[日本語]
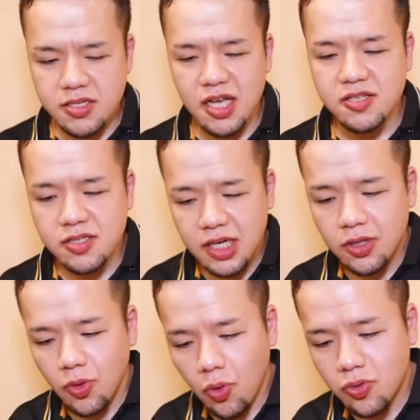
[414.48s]
さす
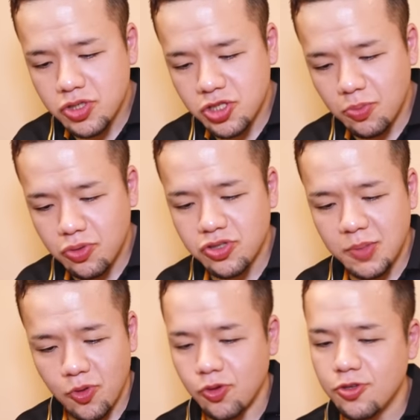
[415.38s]
がの大口の僕
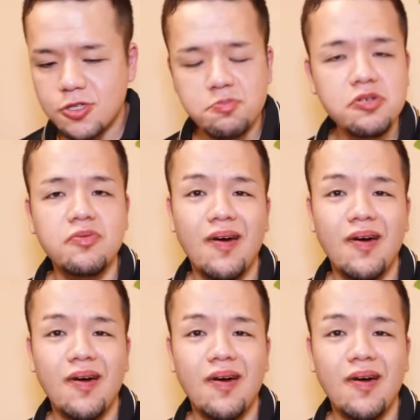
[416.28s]
でもこのスプー